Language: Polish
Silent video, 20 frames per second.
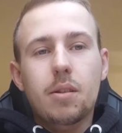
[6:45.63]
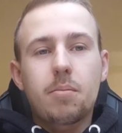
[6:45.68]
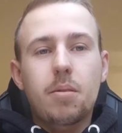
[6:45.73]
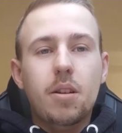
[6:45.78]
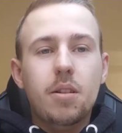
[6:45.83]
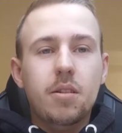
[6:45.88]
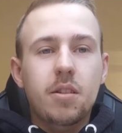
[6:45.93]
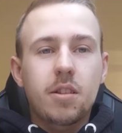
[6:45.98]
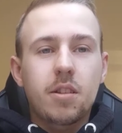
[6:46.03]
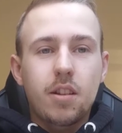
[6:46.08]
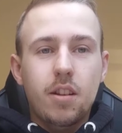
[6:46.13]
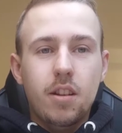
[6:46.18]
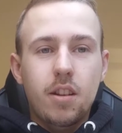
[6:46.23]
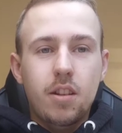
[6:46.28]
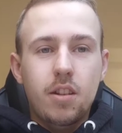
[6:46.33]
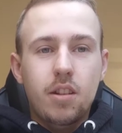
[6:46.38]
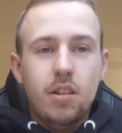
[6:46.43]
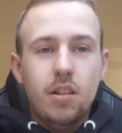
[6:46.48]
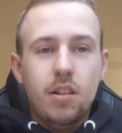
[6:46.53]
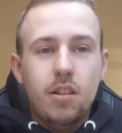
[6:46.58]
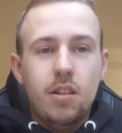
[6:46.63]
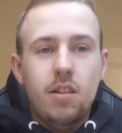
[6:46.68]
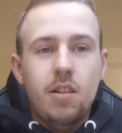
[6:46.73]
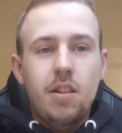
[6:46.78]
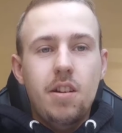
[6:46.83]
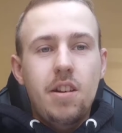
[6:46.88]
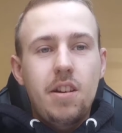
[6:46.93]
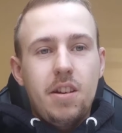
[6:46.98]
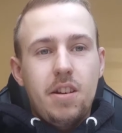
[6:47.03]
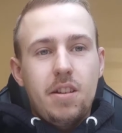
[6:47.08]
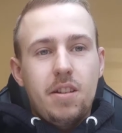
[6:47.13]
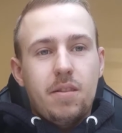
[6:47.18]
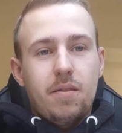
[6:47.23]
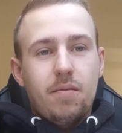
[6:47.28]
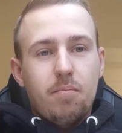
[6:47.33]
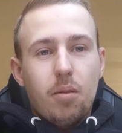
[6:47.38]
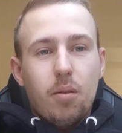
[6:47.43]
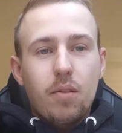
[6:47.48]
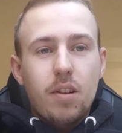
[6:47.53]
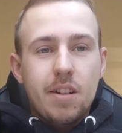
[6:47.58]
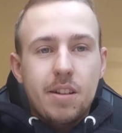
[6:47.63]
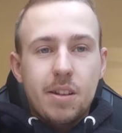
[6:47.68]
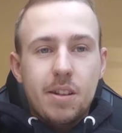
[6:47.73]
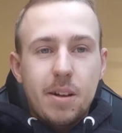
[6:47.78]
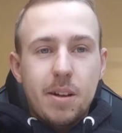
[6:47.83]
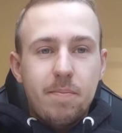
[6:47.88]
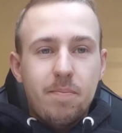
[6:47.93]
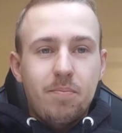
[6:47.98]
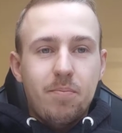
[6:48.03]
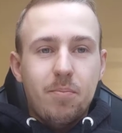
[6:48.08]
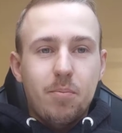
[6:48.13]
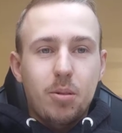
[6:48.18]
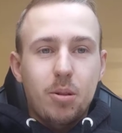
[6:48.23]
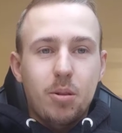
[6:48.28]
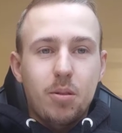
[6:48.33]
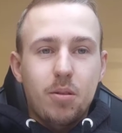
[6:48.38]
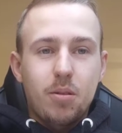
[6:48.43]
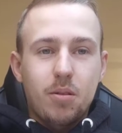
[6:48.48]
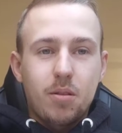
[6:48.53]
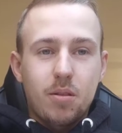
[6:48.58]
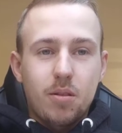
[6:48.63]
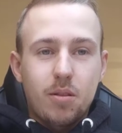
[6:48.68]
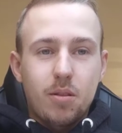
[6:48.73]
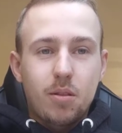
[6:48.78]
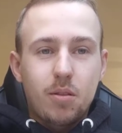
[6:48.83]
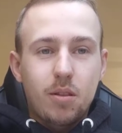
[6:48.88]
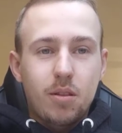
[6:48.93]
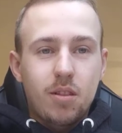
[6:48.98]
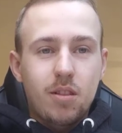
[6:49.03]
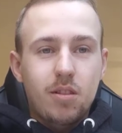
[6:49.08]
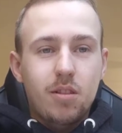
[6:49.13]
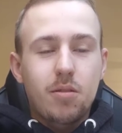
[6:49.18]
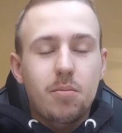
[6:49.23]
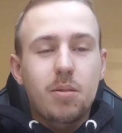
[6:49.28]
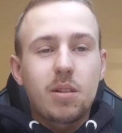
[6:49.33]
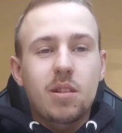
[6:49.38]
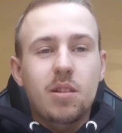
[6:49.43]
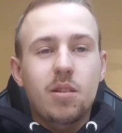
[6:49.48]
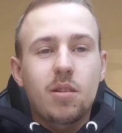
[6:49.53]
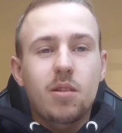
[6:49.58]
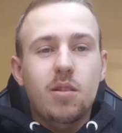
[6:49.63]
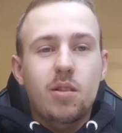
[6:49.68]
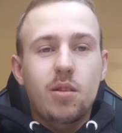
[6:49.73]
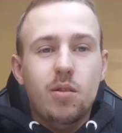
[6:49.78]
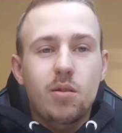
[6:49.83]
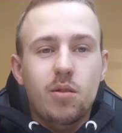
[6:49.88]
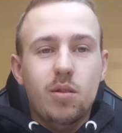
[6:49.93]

Was bardzo serdecznie. Powracam po krótkiej nieobecności,